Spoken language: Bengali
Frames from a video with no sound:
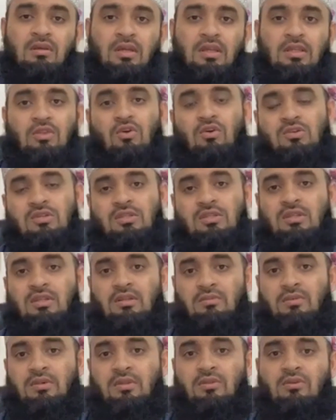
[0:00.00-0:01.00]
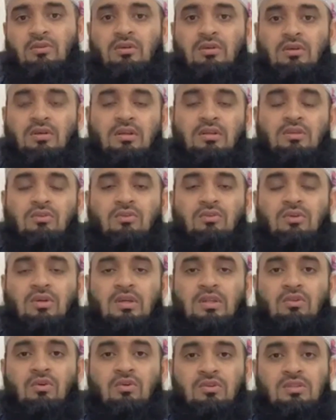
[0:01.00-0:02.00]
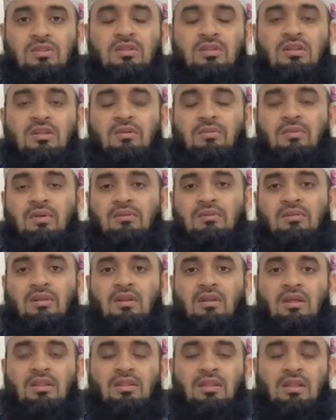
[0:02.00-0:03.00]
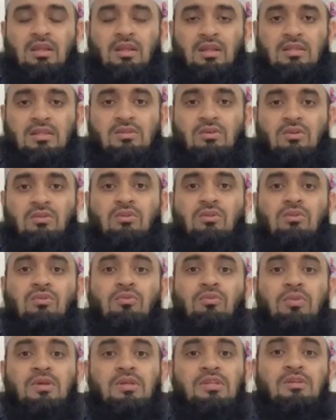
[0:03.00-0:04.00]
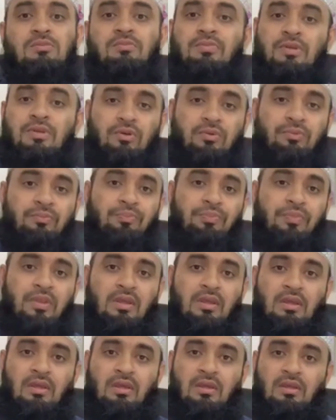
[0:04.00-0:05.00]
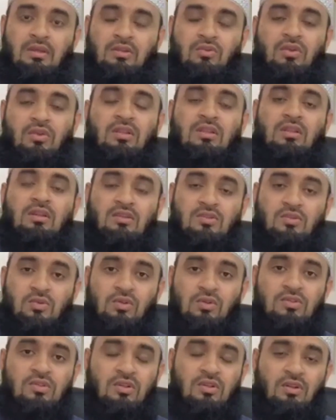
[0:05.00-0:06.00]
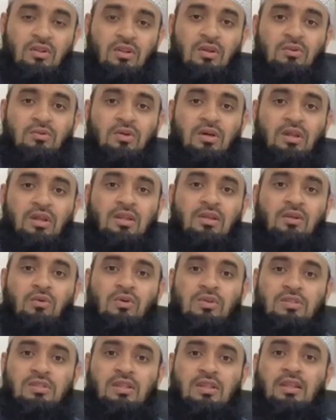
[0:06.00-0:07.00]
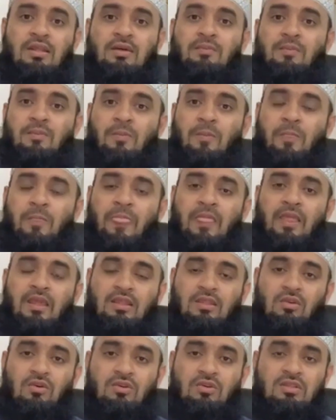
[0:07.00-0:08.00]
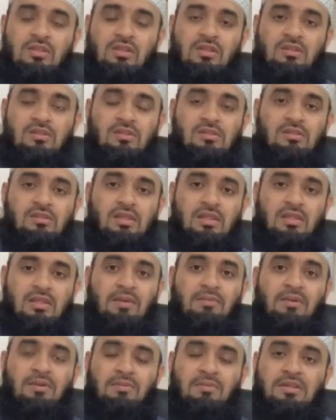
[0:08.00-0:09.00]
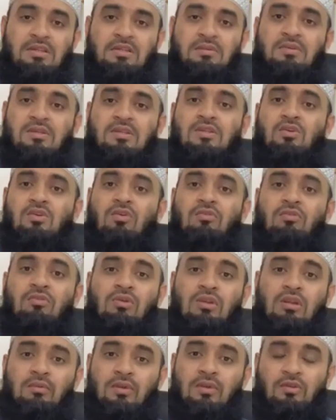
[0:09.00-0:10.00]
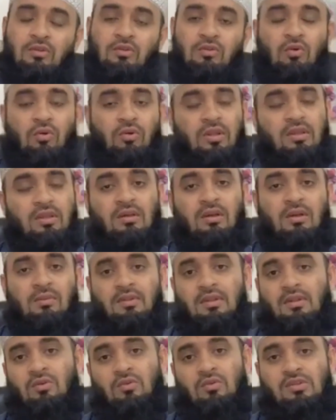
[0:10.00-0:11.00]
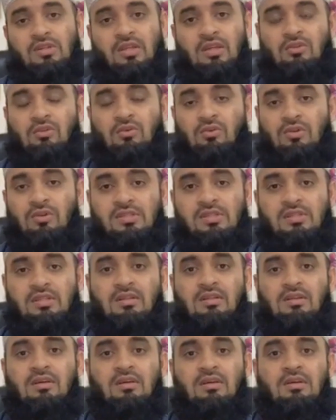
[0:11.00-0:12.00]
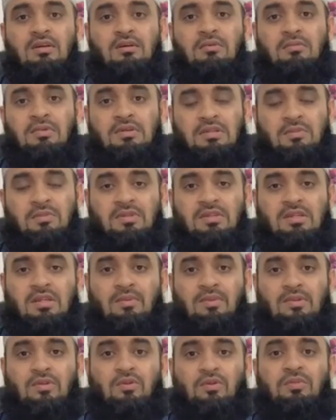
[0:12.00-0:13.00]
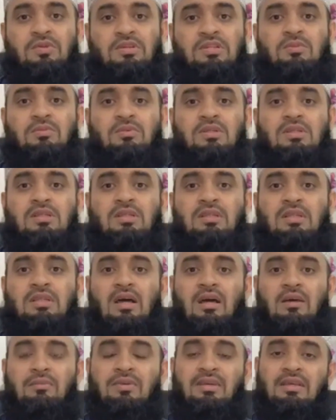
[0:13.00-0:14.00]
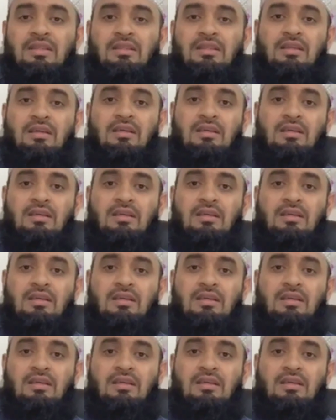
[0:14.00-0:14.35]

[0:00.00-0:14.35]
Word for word: এই দশ দিনের ভেতর এজন্য এই দশ দিনের আবাদত আল্লাহ তালার কাছে অত্যন্ত বেশি প্রিয় এজন্য আল্লাহ রাসুল সাল আলি আসাল্লাম এই দশ দিনে যাতে আমরা বেশি বেশি নফল আবাদত করি আমাদেরকে উৎসাহিত করেছেন পাশাপাশি আমরা যেন বেশি বেশি তাহমিদ